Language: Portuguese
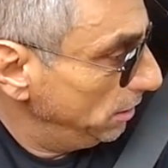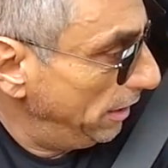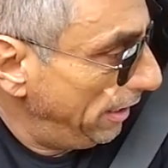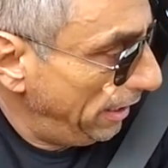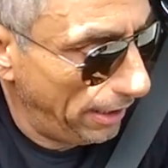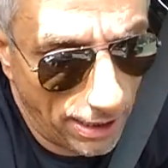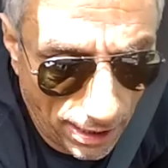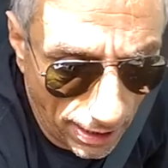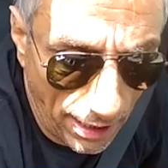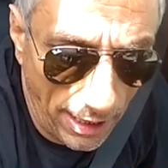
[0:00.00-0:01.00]

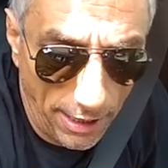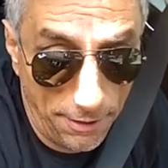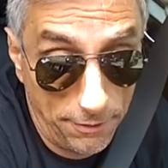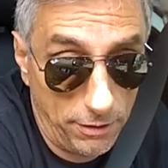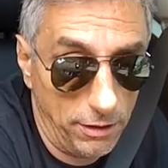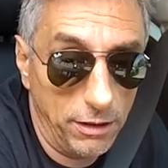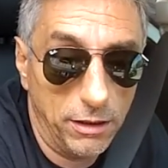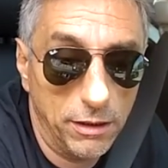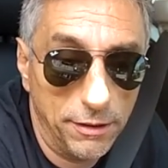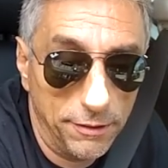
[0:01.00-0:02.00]
É,
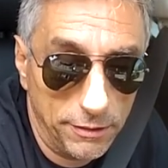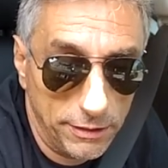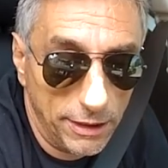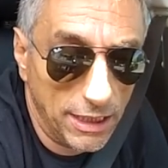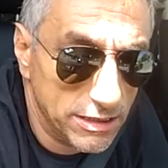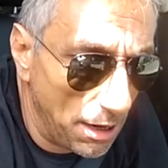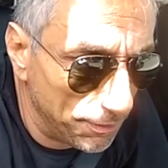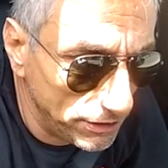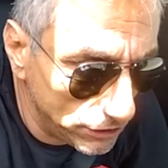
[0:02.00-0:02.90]
e rezar pra